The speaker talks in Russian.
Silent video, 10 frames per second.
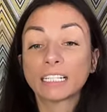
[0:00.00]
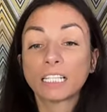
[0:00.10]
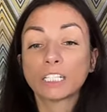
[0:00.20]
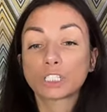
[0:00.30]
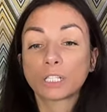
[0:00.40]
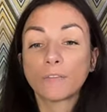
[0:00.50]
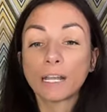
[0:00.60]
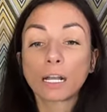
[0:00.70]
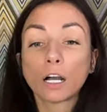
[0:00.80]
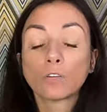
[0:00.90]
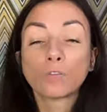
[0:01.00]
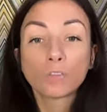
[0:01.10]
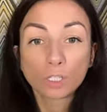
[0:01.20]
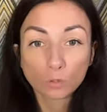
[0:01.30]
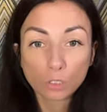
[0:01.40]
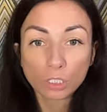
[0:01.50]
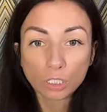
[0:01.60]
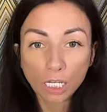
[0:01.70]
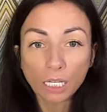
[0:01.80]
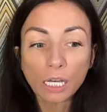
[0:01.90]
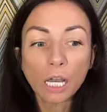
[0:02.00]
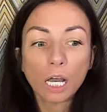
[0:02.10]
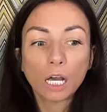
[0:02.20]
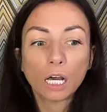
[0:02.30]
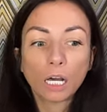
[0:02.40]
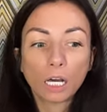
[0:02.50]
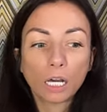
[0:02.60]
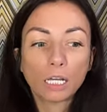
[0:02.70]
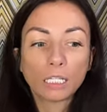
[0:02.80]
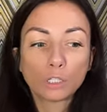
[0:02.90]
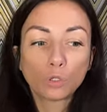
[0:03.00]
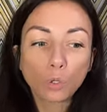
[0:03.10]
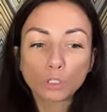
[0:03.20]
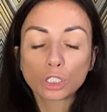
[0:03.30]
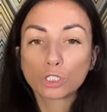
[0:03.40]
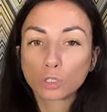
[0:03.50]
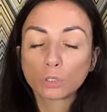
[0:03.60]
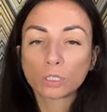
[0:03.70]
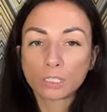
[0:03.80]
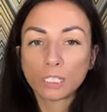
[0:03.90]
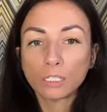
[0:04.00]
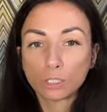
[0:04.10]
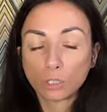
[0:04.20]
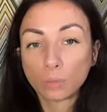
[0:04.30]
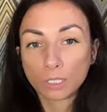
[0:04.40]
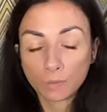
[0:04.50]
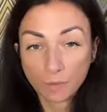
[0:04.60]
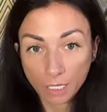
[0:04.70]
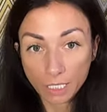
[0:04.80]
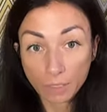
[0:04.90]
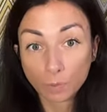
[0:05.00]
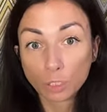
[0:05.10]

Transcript: Когда человек вынужденно а, должен что-то сделать, чтобы развиваться.